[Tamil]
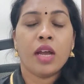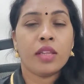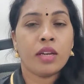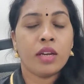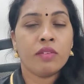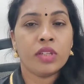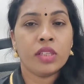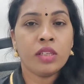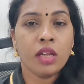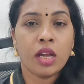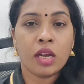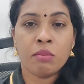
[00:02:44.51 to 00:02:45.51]
அதனால
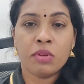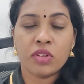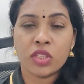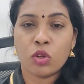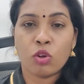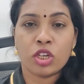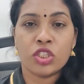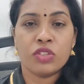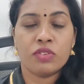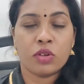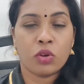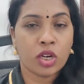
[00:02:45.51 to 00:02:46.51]
வந்து அன்பு வந்து
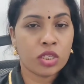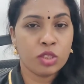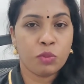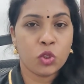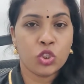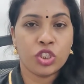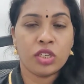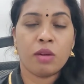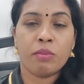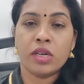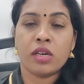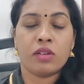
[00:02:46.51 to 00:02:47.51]
குறைஞ்சு குறைஞ்சு போச்சு
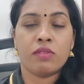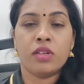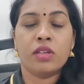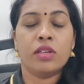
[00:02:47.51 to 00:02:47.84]
அப்படின்ற